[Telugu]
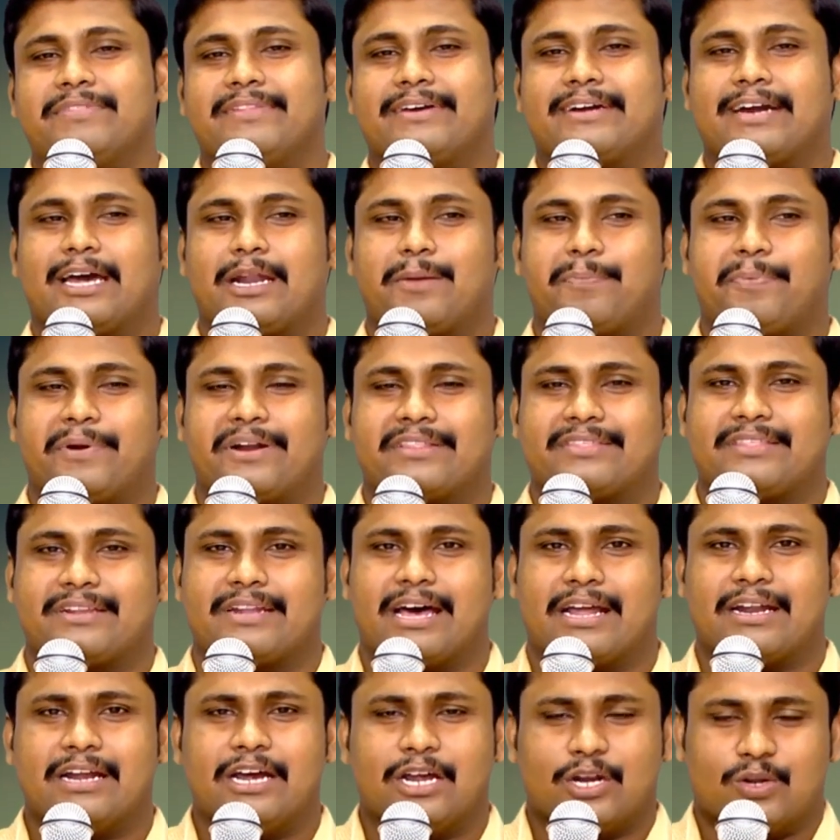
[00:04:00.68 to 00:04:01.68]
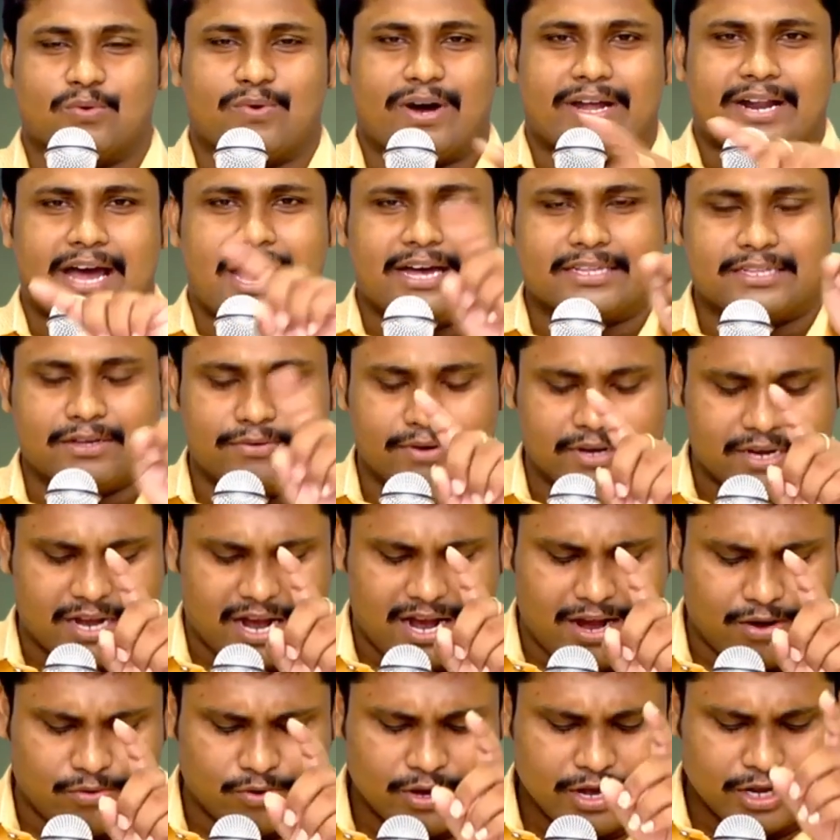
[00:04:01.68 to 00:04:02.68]
మంది కనపడుతున్నారు నువ్వు అనాథవు
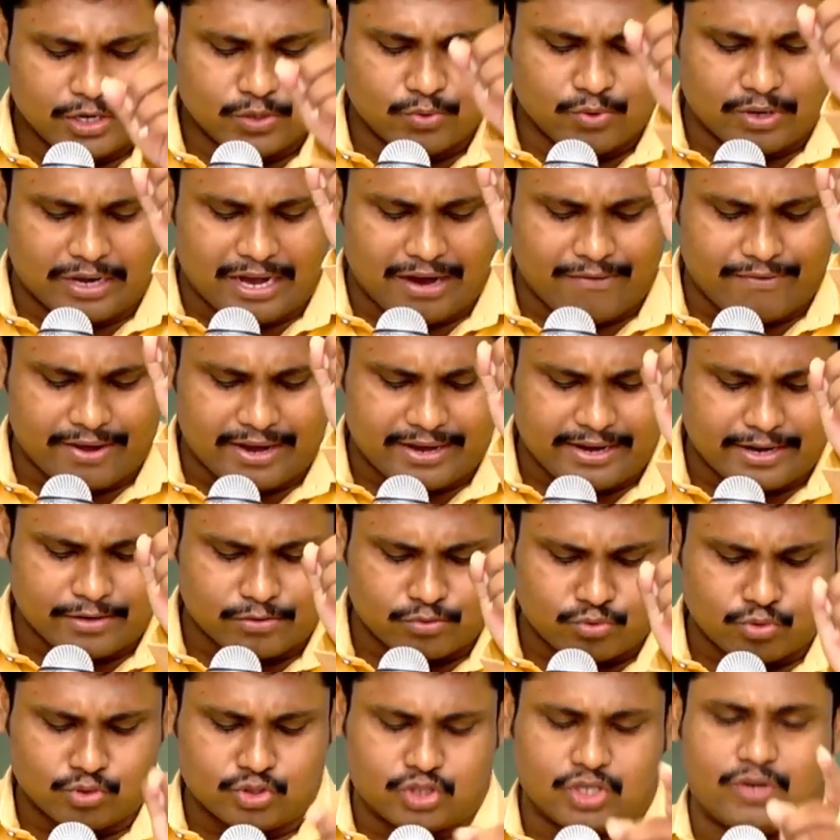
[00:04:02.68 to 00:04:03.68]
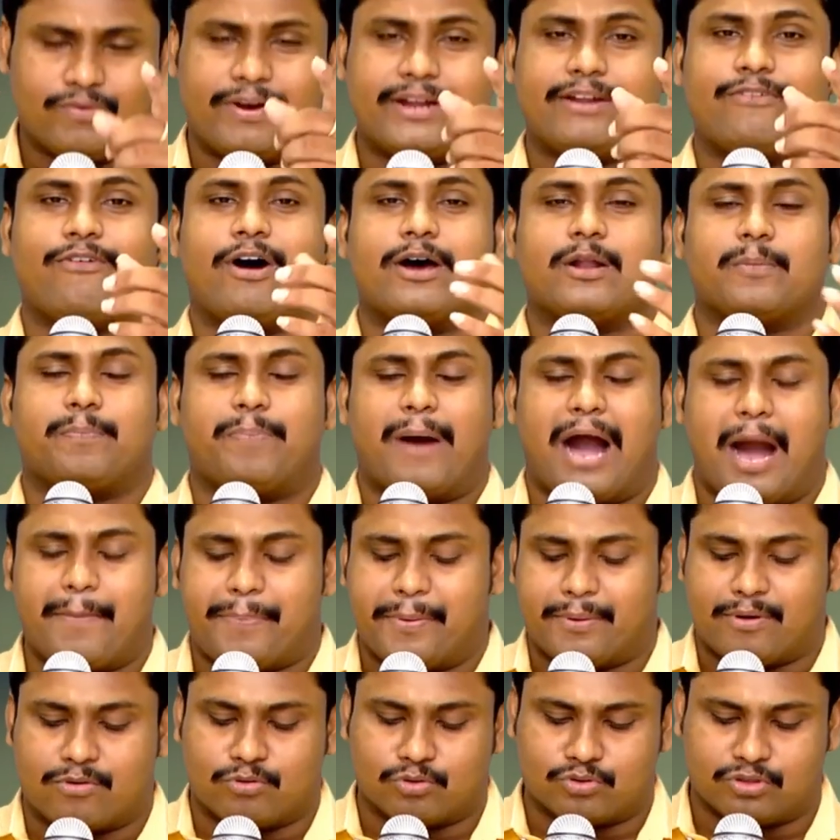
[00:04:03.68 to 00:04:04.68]
కావు నువ్వు గవర్నర్ కూతురు అని వారు
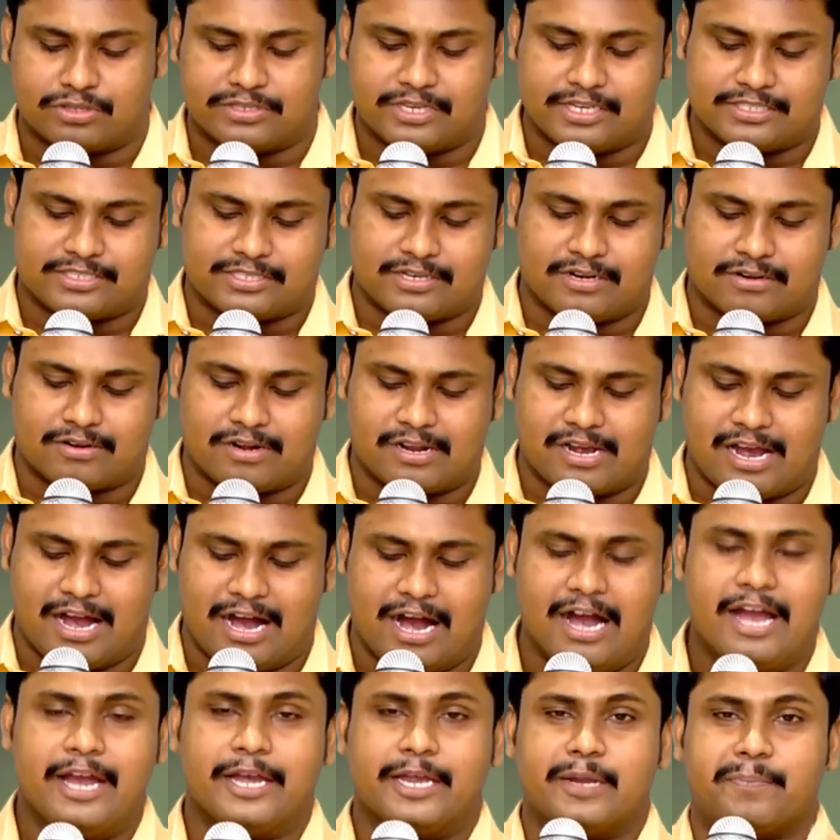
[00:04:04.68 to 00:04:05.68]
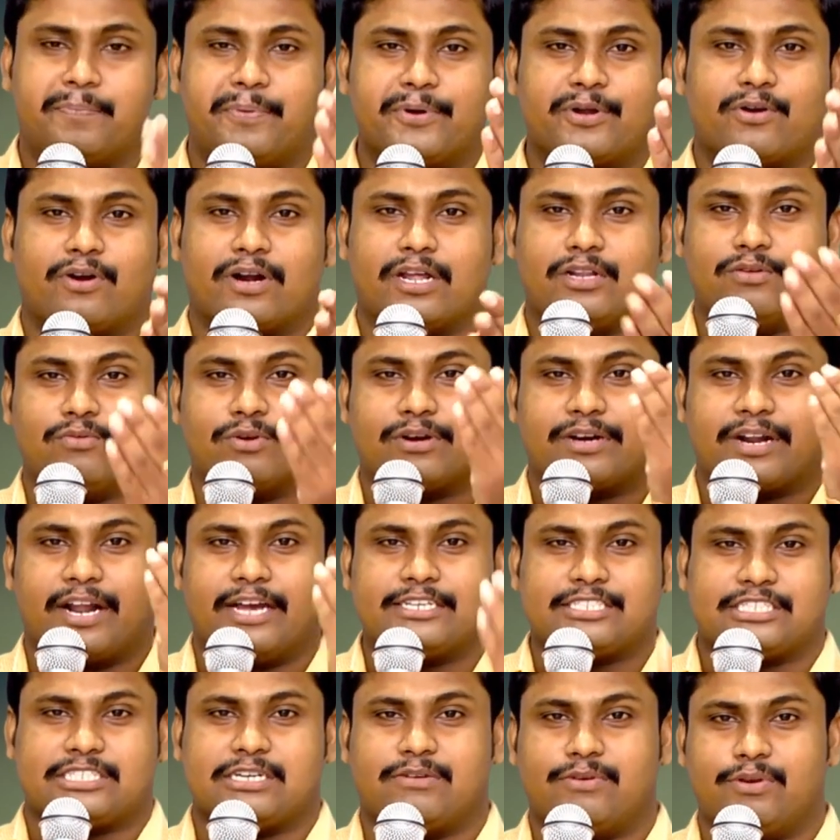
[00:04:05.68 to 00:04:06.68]
పాపకు గుర్తు చేసినట్లుగా ఇప్పుడు కూడా నువ్వు
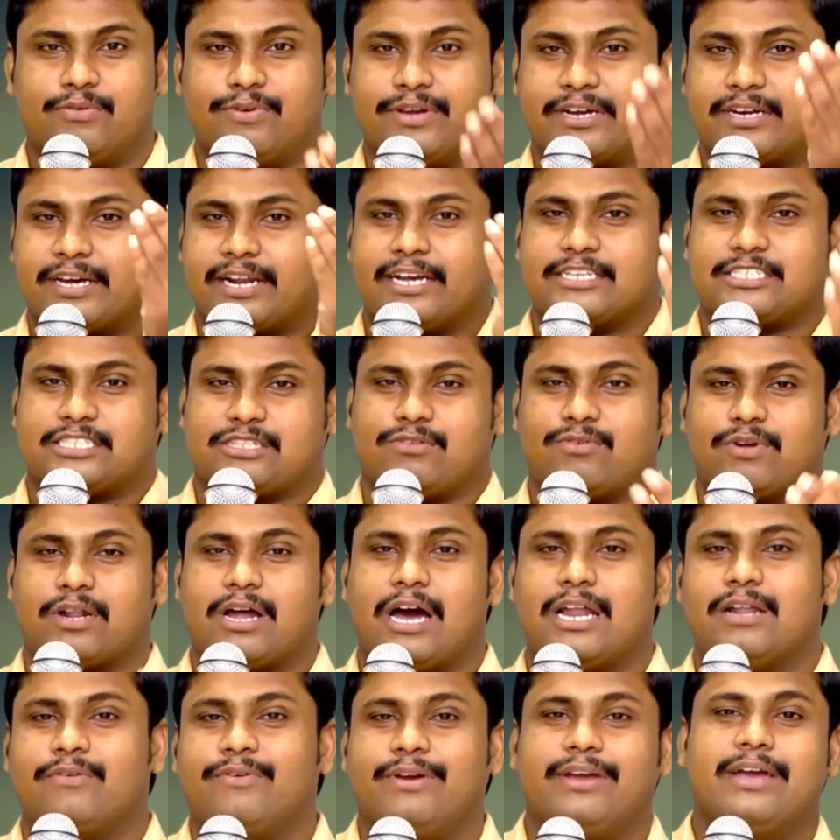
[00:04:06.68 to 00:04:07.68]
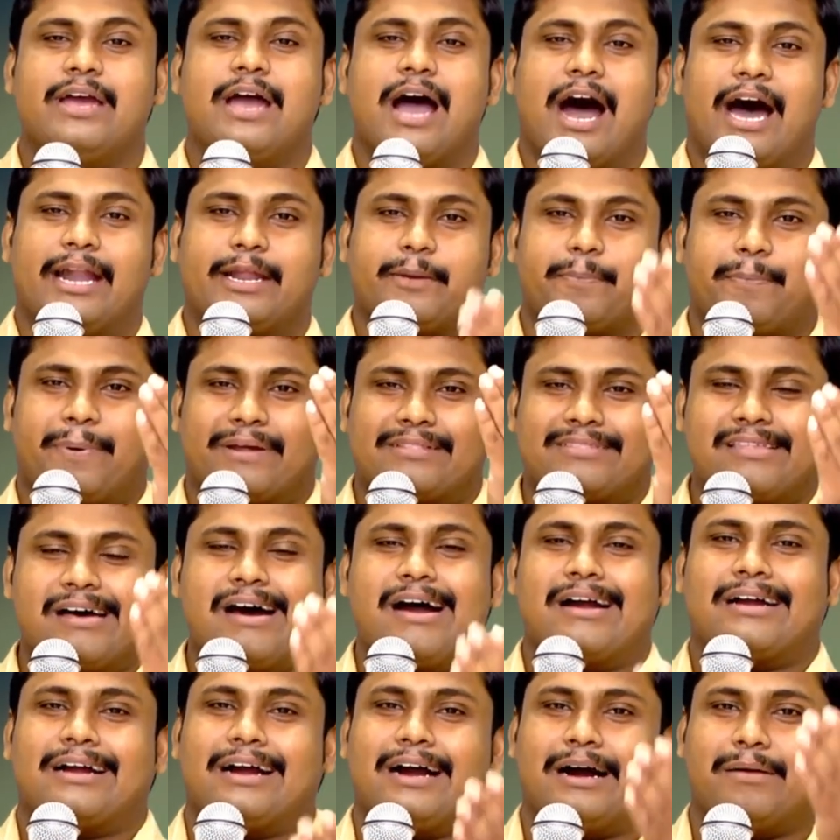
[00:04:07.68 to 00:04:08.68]
క్రైస్తవుడివి క్రైస్తవురాలువి అనే
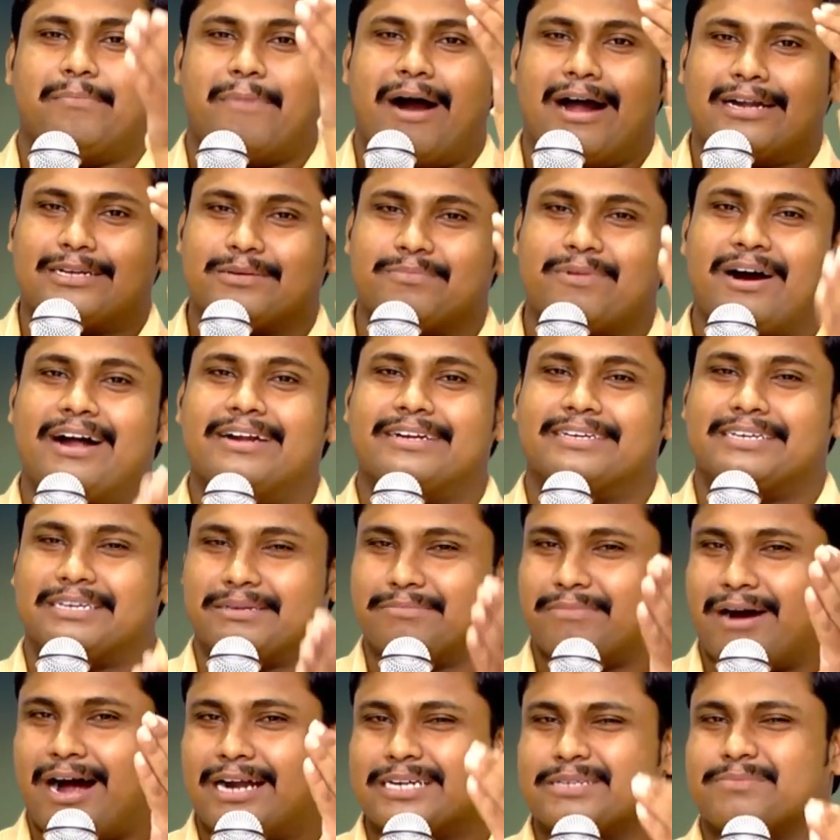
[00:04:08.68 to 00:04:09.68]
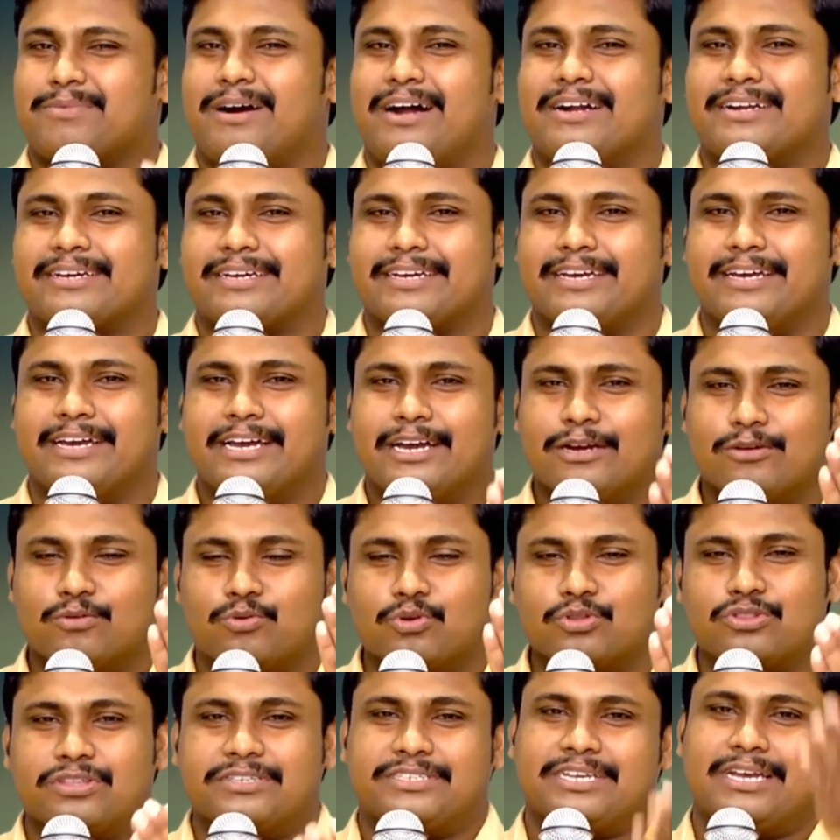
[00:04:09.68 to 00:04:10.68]
పద్దాక మాటి మాట మాటికి మాటి మాటికి
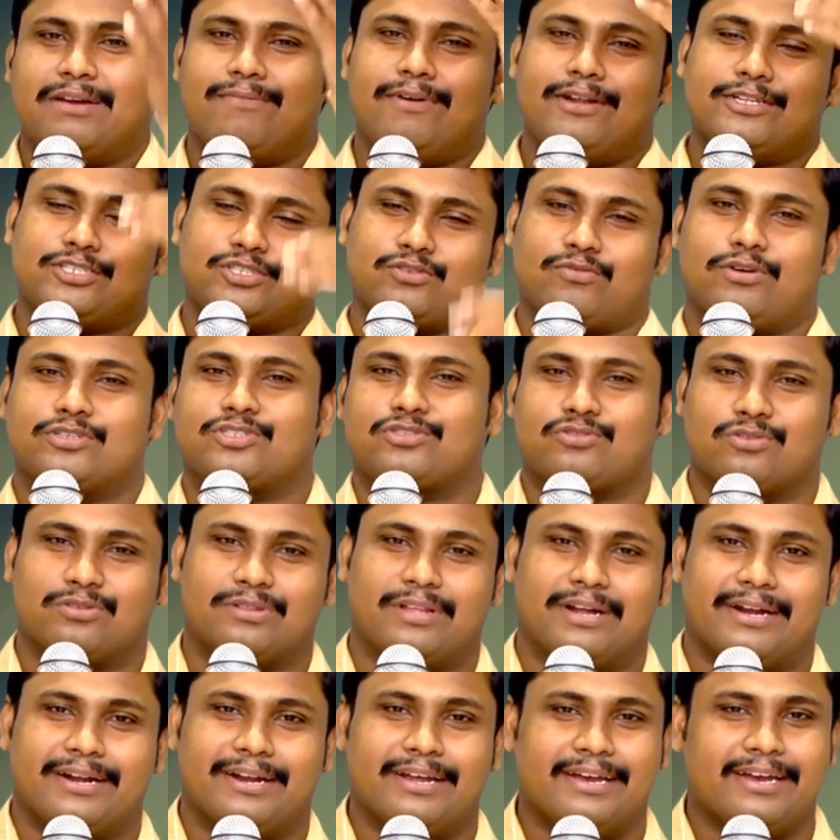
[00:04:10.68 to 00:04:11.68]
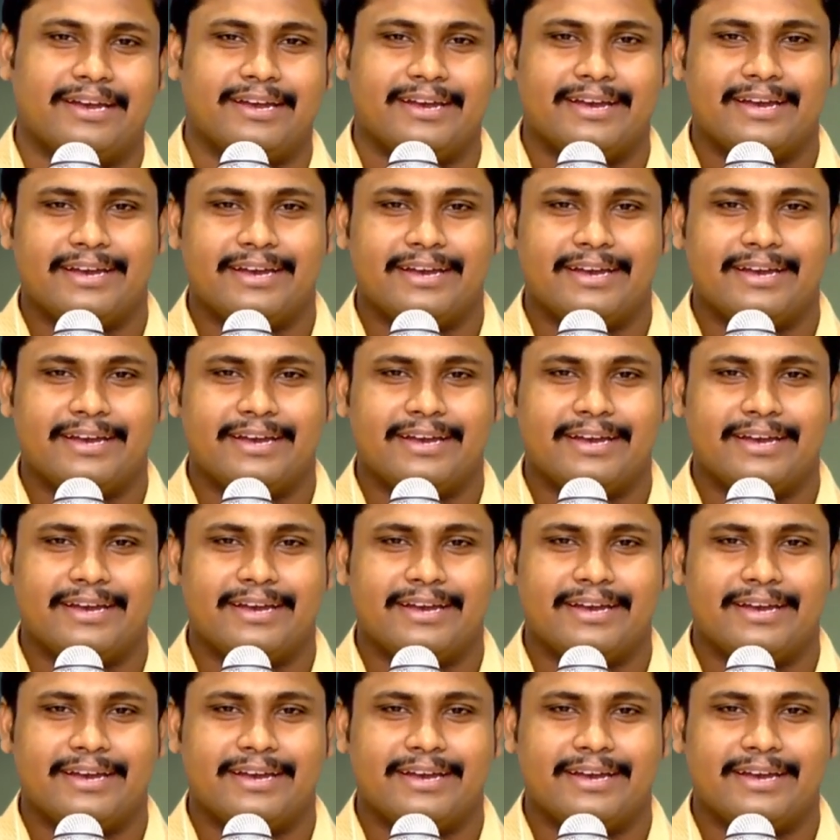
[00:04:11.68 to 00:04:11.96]
గుర్తు చేయవలసి వస్తుందండి